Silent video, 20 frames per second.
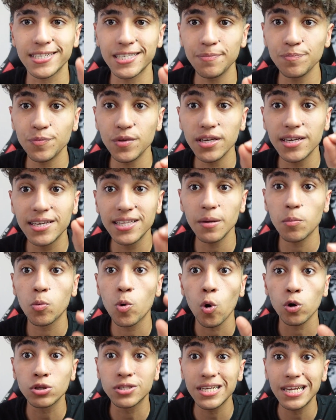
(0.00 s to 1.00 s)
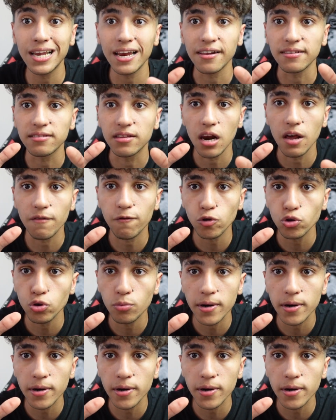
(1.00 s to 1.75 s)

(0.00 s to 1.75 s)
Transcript: şimdi gidip Godzilla'nın telefon